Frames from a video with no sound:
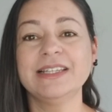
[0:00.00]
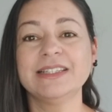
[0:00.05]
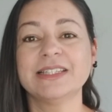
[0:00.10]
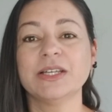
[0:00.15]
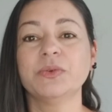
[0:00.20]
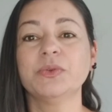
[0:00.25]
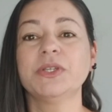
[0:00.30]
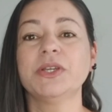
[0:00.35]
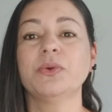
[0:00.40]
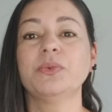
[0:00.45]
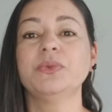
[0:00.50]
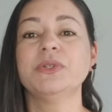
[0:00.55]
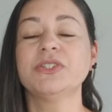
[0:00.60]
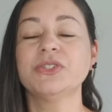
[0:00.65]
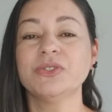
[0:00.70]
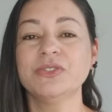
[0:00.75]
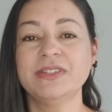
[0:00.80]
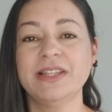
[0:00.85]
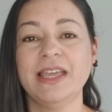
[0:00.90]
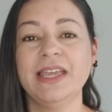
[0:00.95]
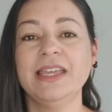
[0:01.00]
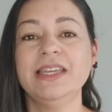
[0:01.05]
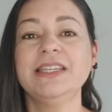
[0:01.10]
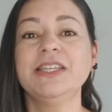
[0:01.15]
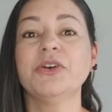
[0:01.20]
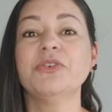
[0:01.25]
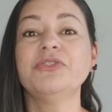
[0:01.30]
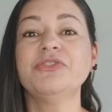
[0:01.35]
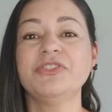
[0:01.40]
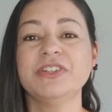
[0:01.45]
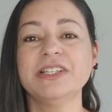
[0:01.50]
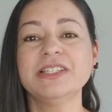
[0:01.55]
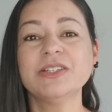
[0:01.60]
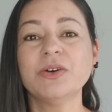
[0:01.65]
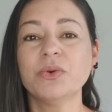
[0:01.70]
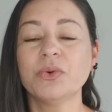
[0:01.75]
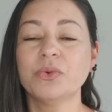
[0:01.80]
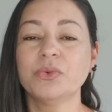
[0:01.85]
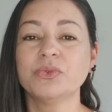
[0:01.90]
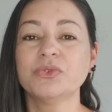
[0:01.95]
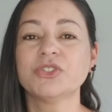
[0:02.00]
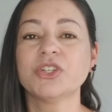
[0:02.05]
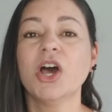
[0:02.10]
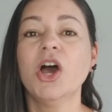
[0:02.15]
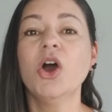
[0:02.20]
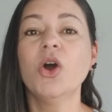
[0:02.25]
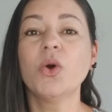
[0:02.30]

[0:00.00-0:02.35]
então que eu estudei, que eu fiz alguns